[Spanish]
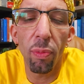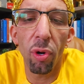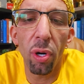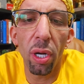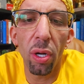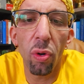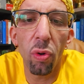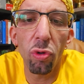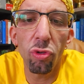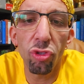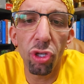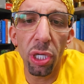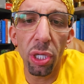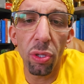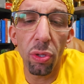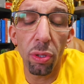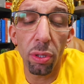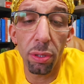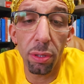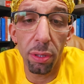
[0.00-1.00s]
por el
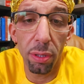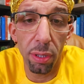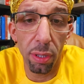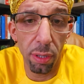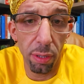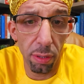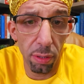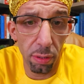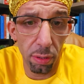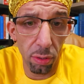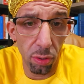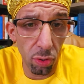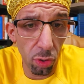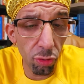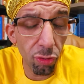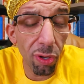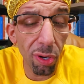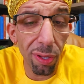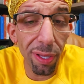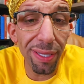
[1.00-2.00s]
cuchillo, no
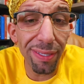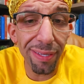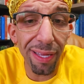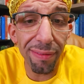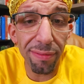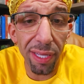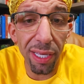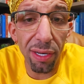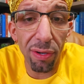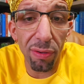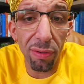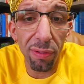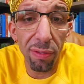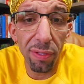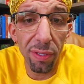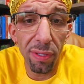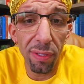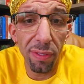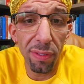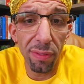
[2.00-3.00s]
solo del santero,
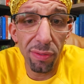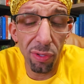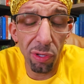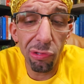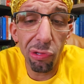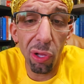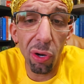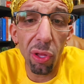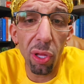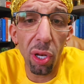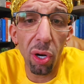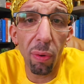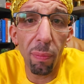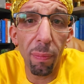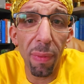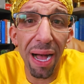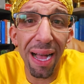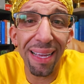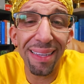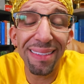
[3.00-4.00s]
no solo de los
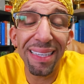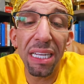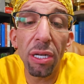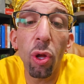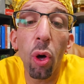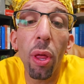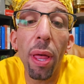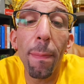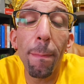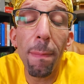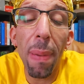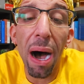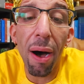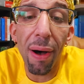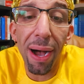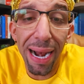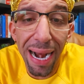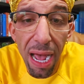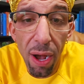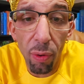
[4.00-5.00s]
ba, sino del
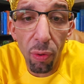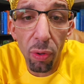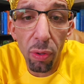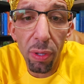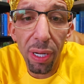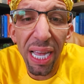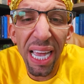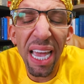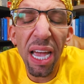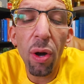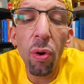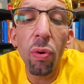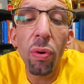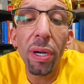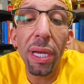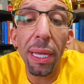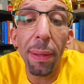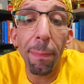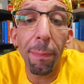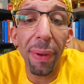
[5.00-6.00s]
babalao, es
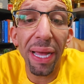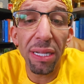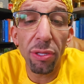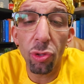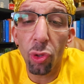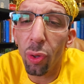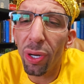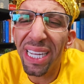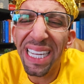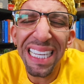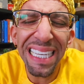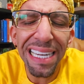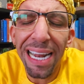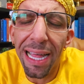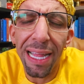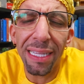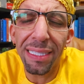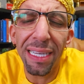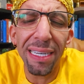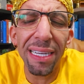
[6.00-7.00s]
un invento. Y
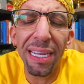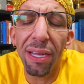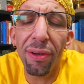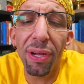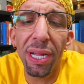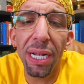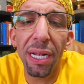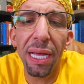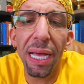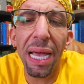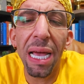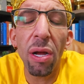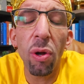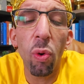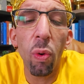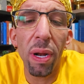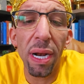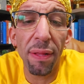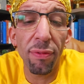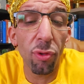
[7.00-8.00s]
nada tiene que ver el
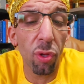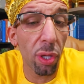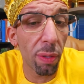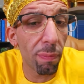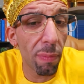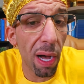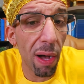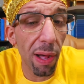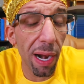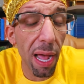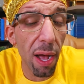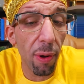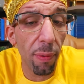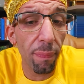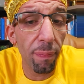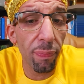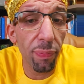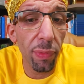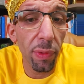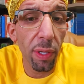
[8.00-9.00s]
cuanardo del
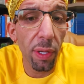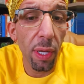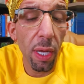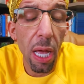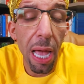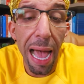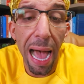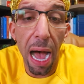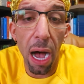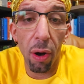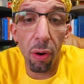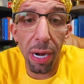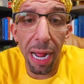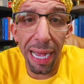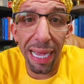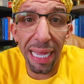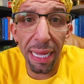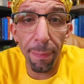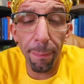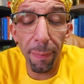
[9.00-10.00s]
babalao.
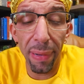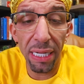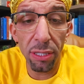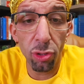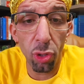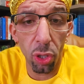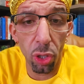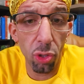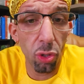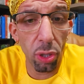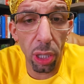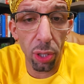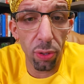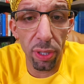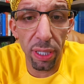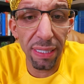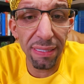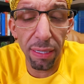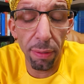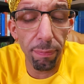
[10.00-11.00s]
Ahora, invento que yo creo
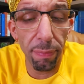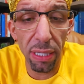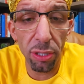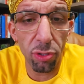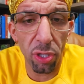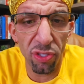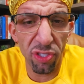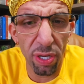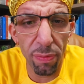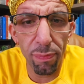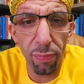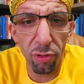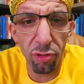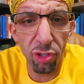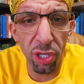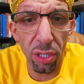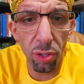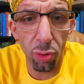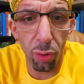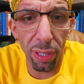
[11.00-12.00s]
en ese invento al
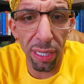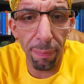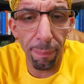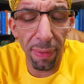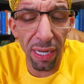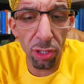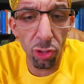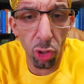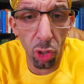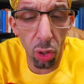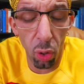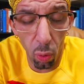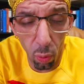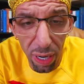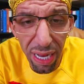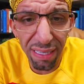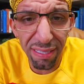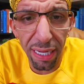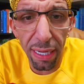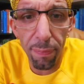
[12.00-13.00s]
100%, invento que lo
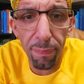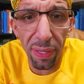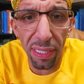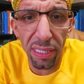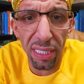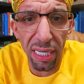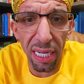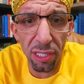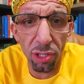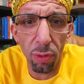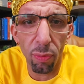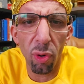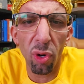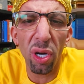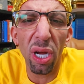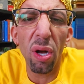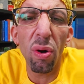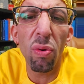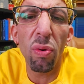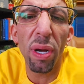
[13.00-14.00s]
voy a seguir practicando
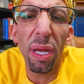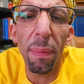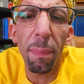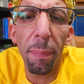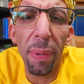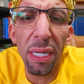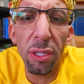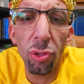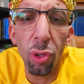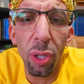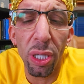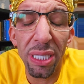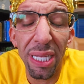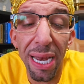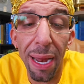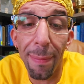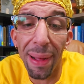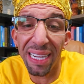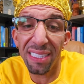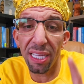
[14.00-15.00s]
porque es un invento que
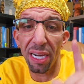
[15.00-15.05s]
tiene más